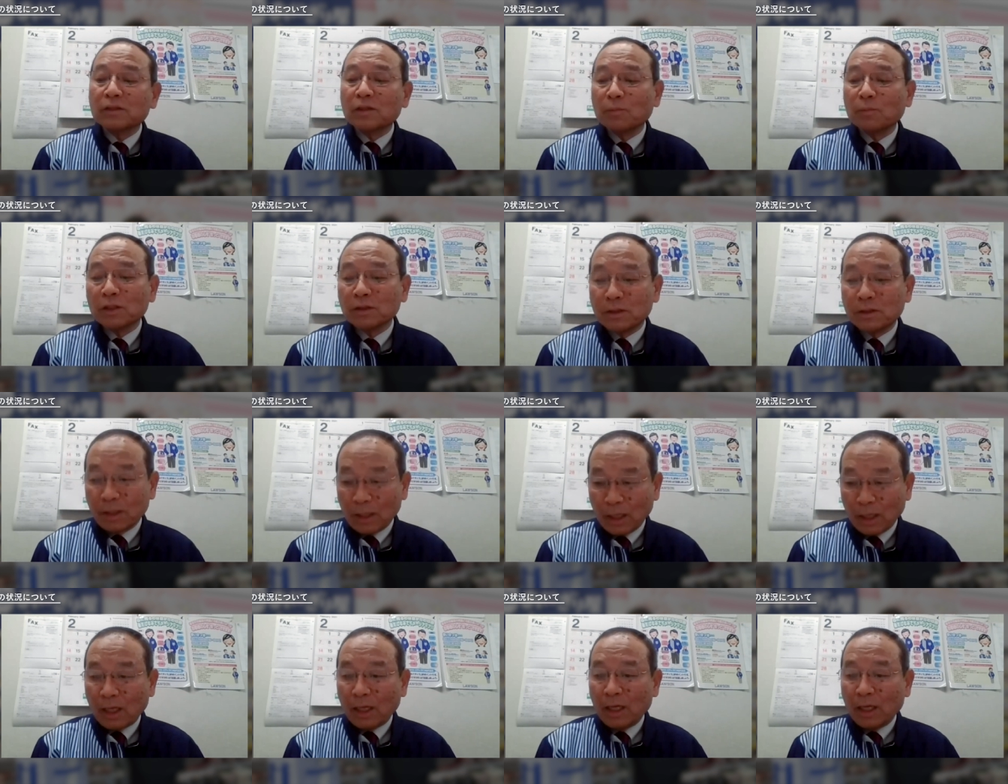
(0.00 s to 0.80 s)
行かせま
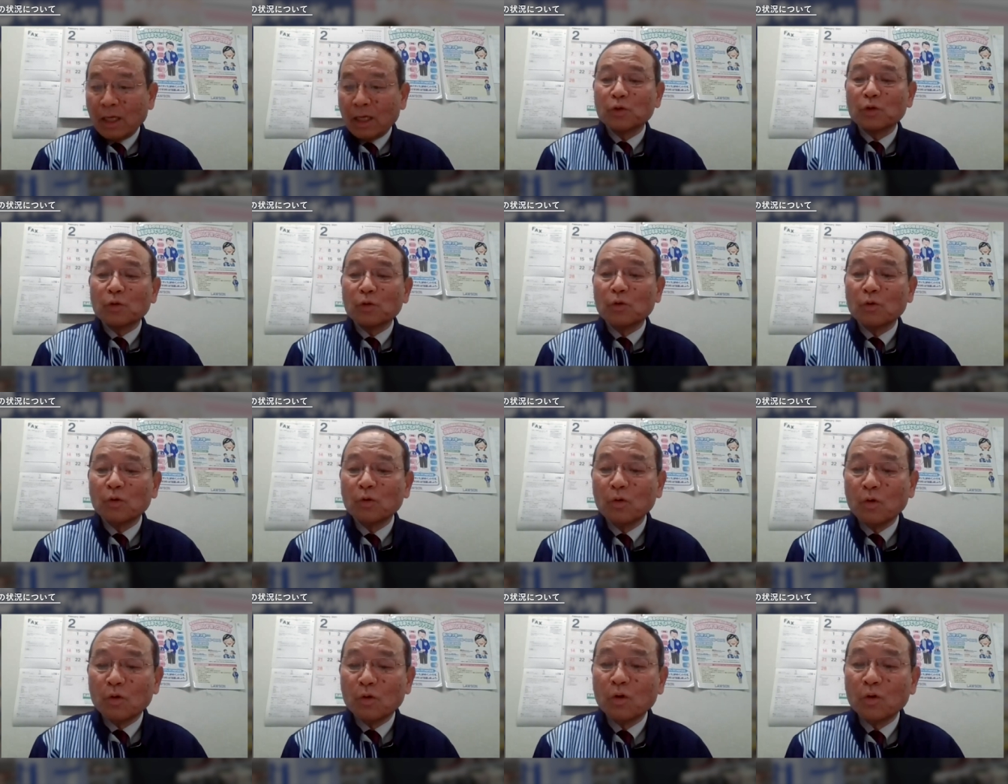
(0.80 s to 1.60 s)
して状況
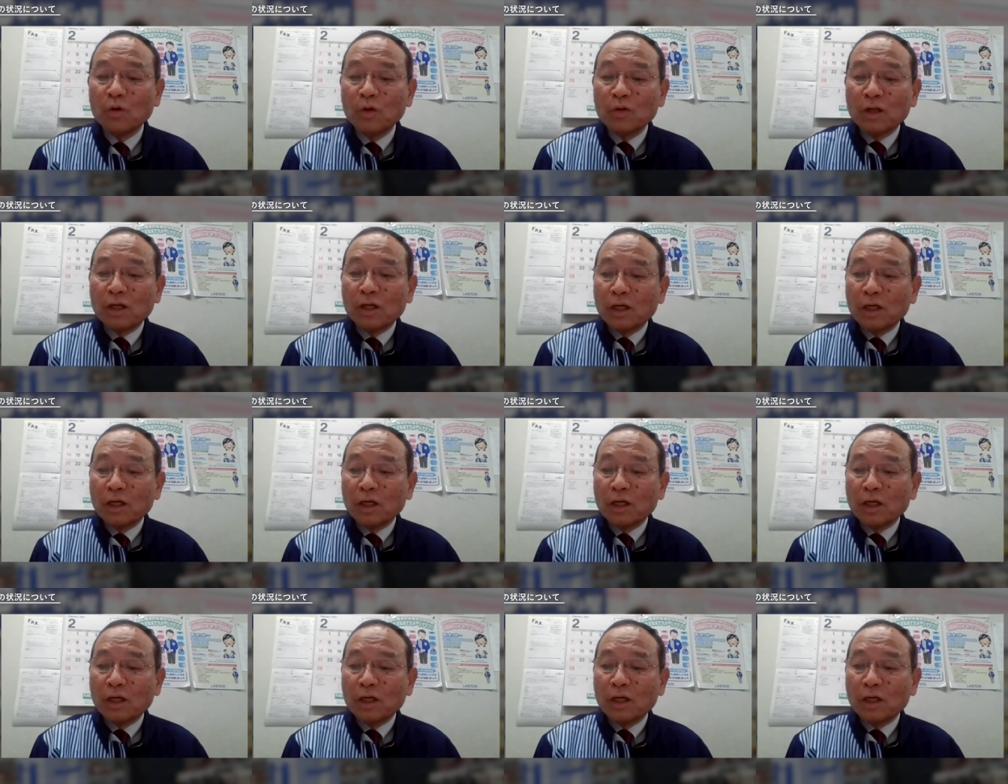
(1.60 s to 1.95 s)
を、